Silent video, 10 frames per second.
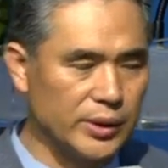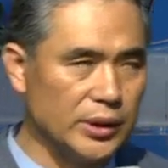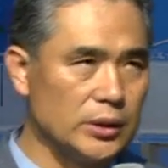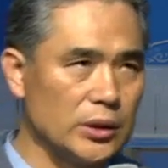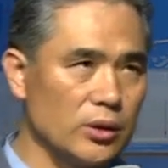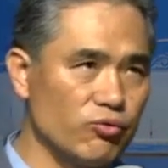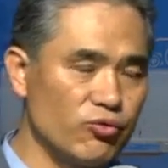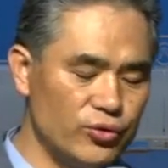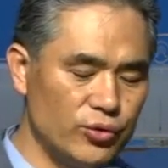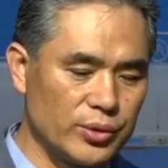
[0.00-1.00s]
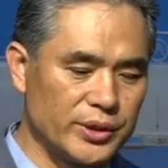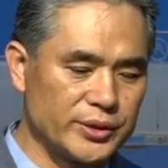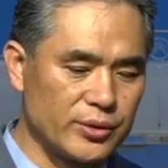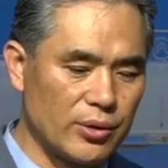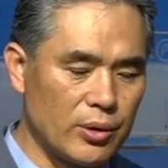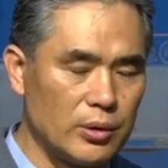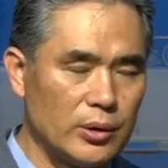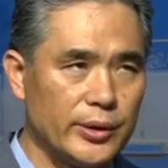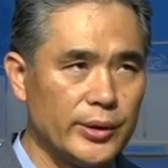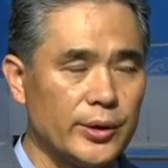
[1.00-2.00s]
인격이 훌륭해서
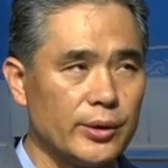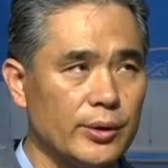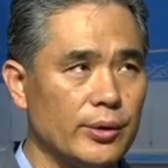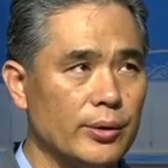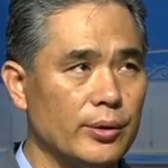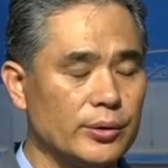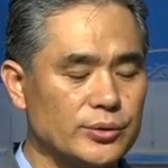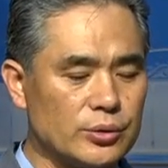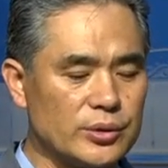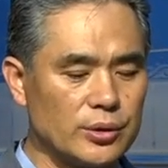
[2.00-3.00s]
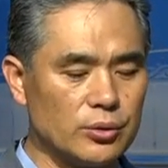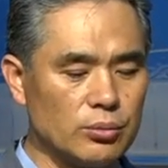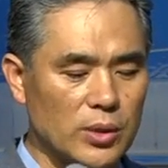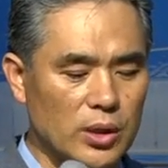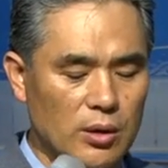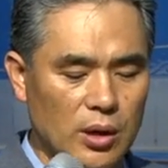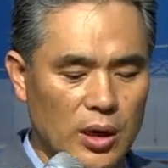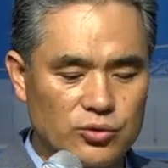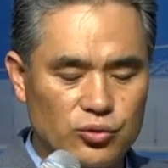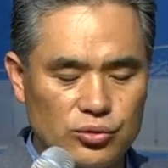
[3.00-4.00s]
어 좀 그런
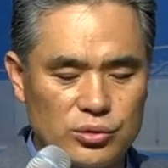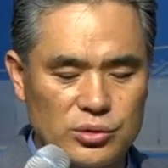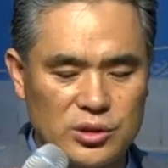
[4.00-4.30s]
아주